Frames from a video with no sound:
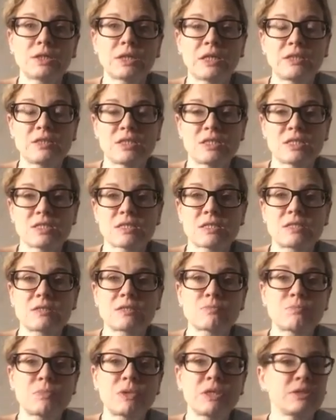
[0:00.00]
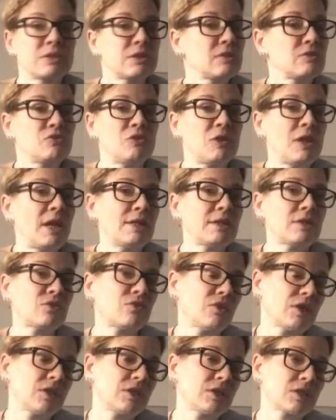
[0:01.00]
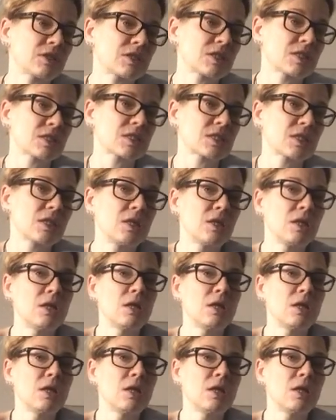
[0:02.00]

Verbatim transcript: Ich hatte das gesplittet, vielleicht werde ich das